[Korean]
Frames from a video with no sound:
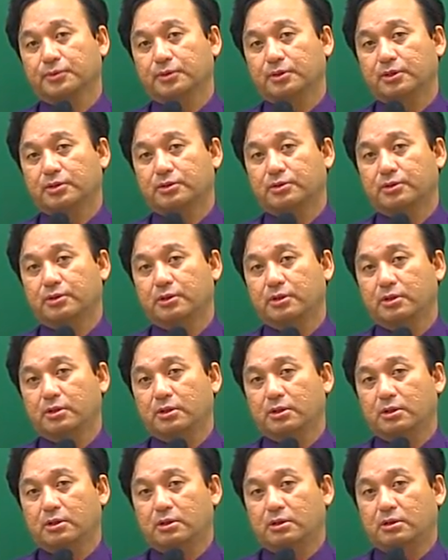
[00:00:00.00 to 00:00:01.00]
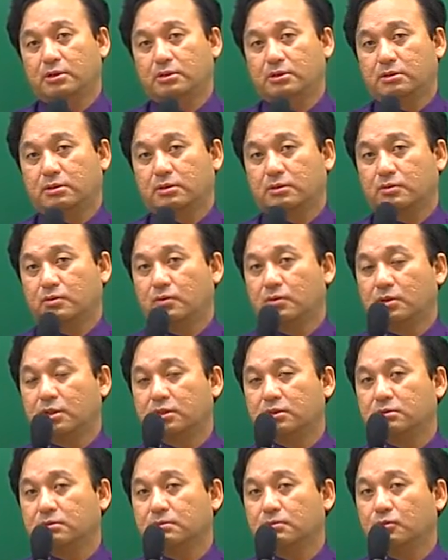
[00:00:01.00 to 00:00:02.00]
그래서 어,
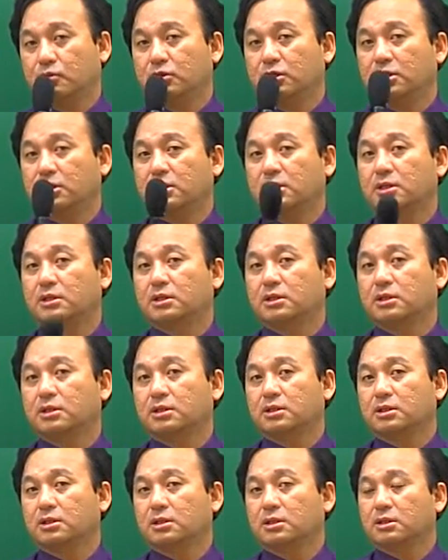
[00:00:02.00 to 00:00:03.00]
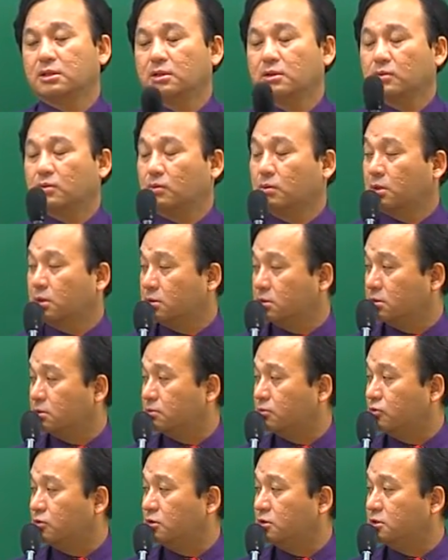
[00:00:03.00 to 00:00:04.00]
공간은 문의,
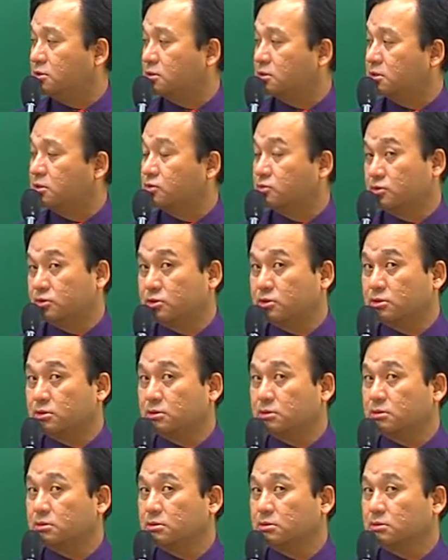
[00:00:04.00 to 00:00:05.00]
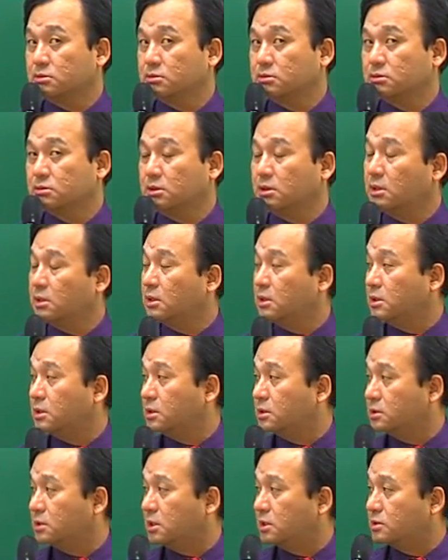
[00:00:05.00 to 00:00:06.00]
공간은 물리적, 기술적.
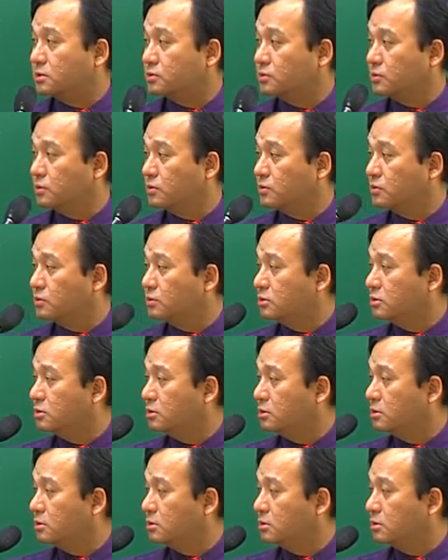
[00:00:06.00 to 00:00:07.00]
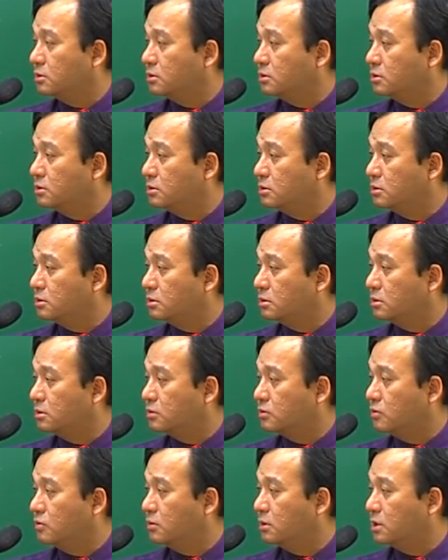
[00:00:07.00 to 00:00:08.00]
자 소유권을
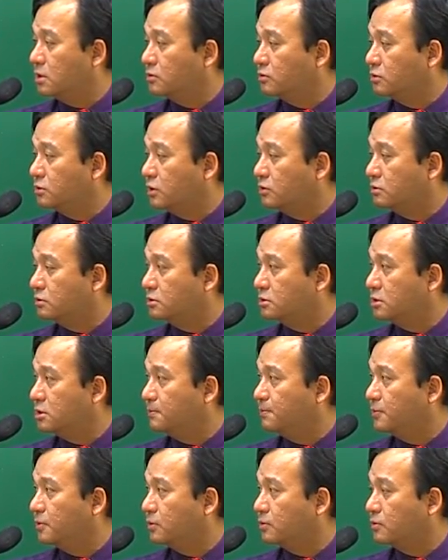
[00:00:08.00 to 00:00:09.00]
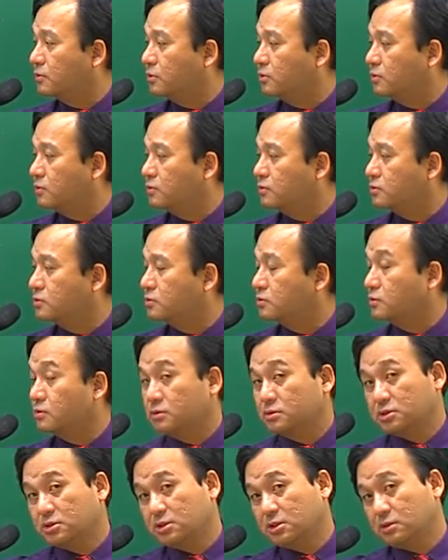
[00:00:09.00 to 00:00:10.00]
공간으로 나눈 지표권,
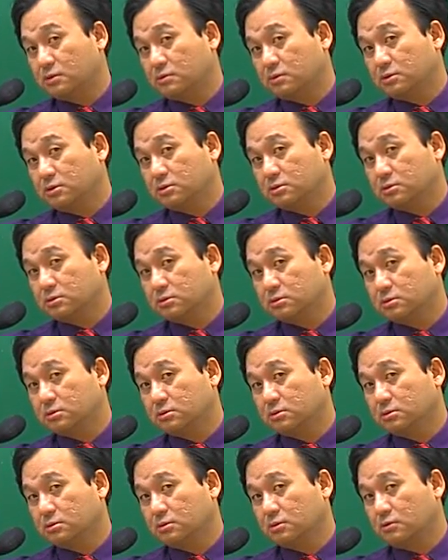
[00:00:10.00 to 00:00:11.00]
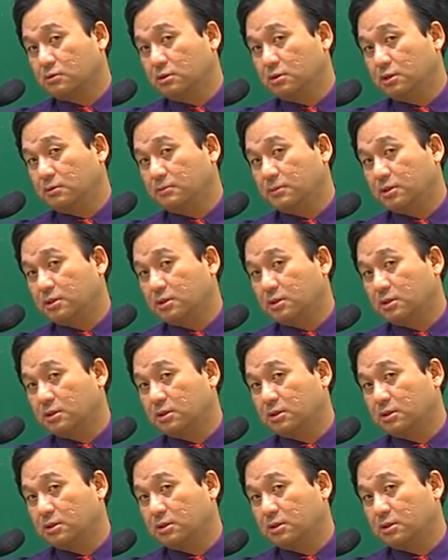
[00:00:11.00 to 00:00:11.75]
공중권, 지하권은 권리입니다.